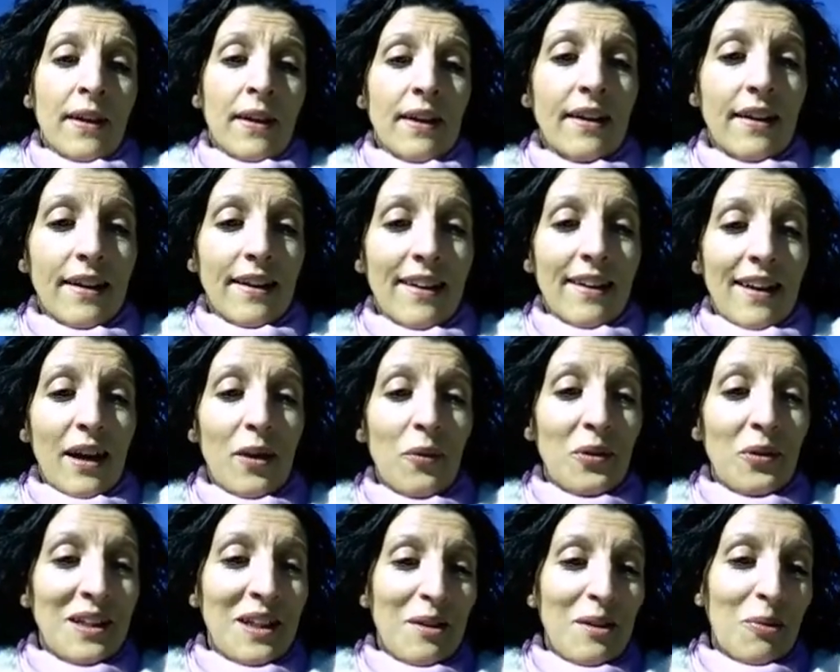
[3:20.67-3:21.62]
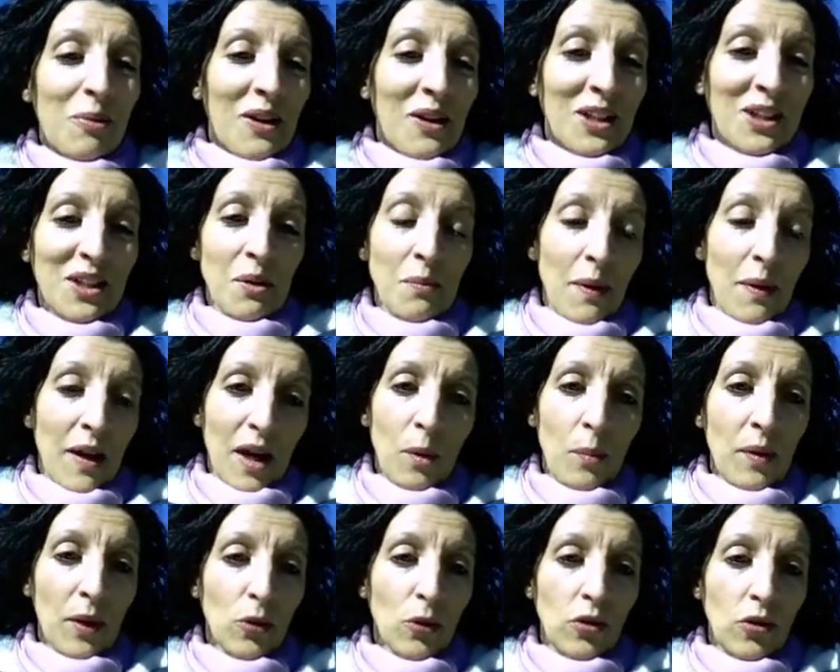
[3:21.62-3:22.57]
e, e, quindi il può essere
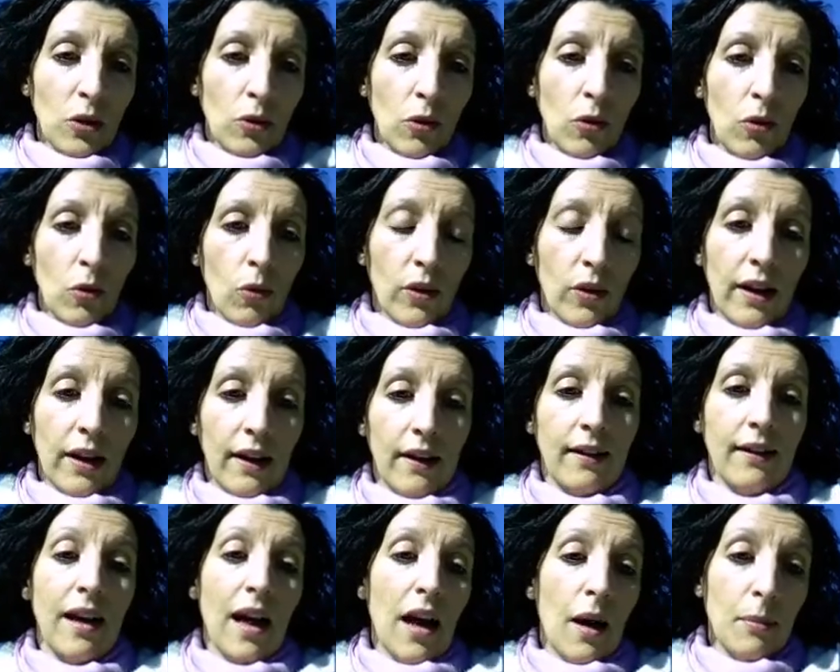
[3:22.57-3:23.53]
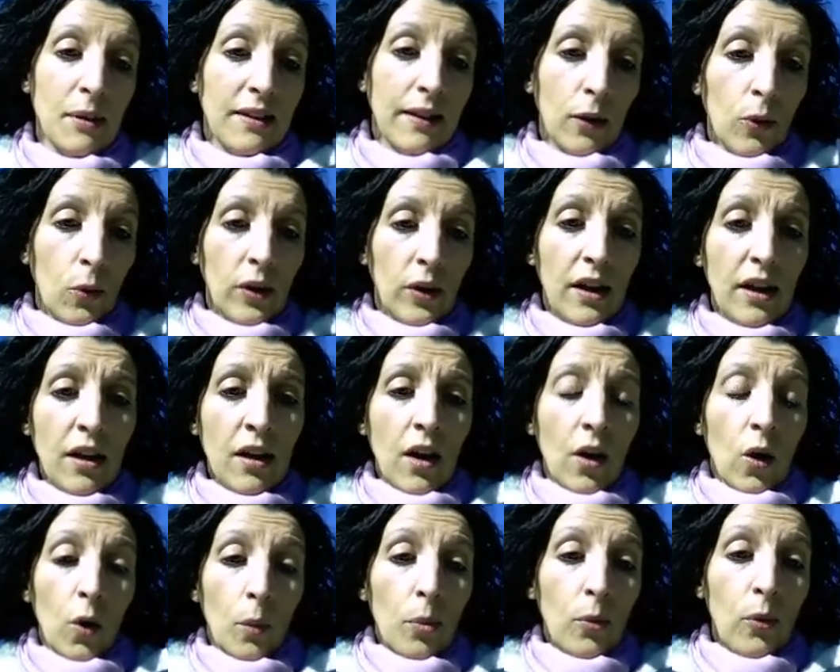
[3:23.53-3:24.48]
bello per tutti coloro che abita qui
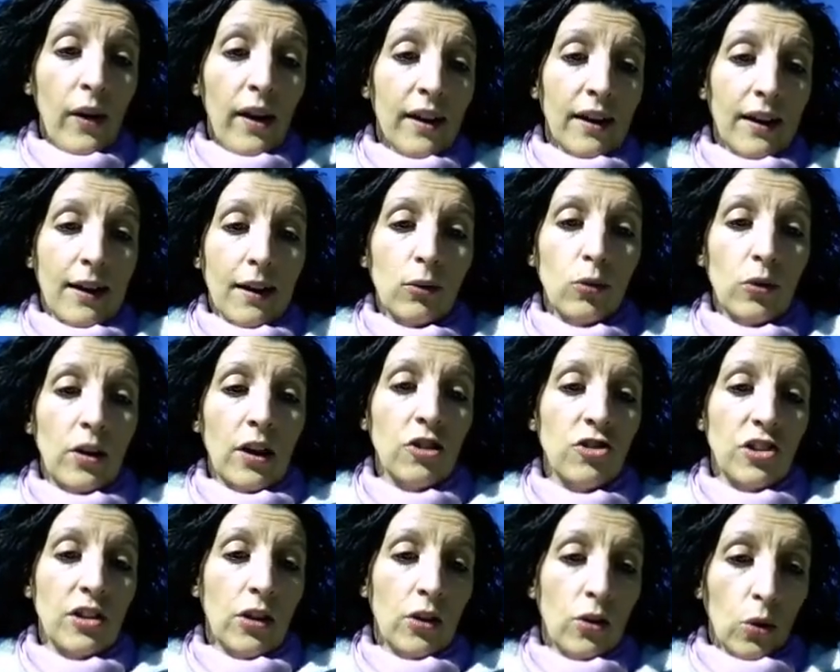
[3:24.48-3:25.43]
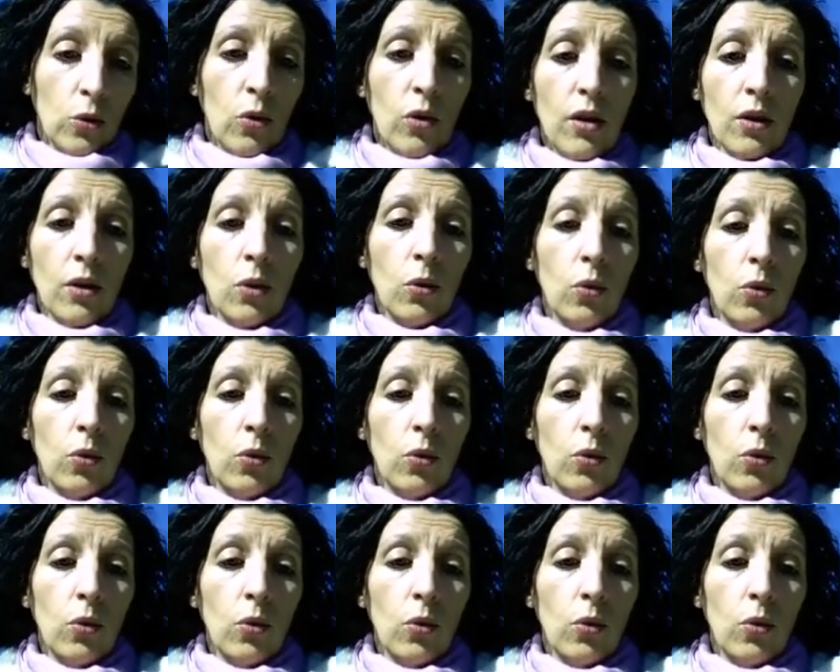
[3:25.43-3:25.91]
oppure che ha avuto dei genitori o,